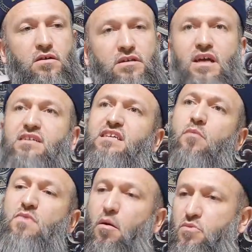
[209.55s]
Rakı
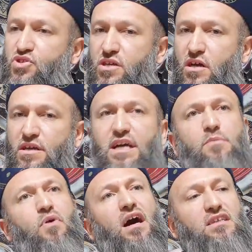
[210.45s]
zamlanmış. Rakı
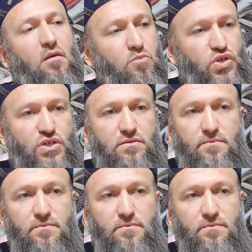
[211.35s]
pahalanmış.